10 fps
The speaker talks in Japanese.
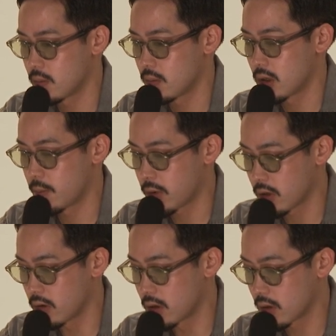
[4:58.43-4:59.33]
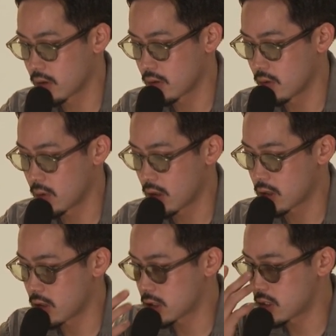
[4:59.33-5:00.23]
まあやっぱり音
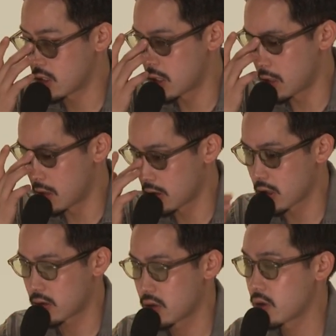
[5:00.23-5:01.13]
楽が常になってる